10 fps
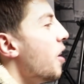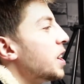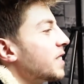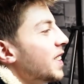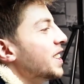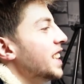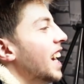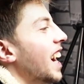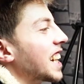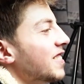Osman
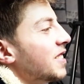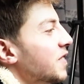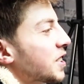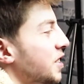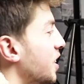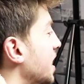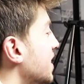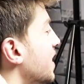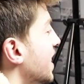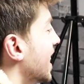niye yardım etmiyorsun?
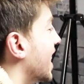Öldüm.